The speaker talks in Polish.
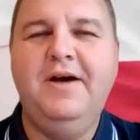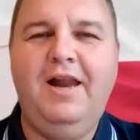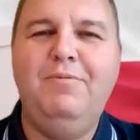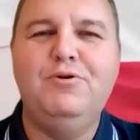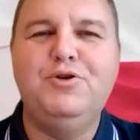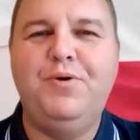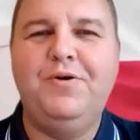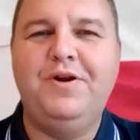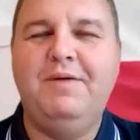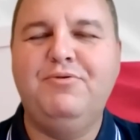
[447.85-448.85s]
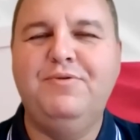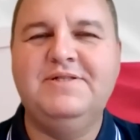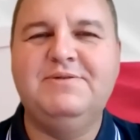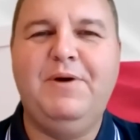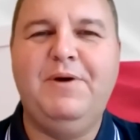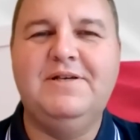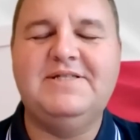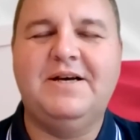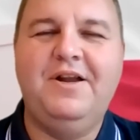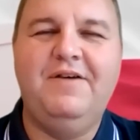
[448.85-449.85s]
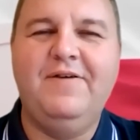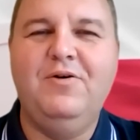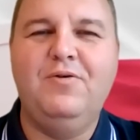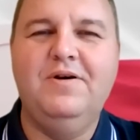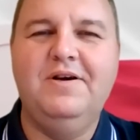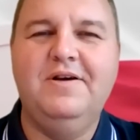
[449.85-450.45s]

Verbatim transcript: albo już program, który zupełnie zakrawa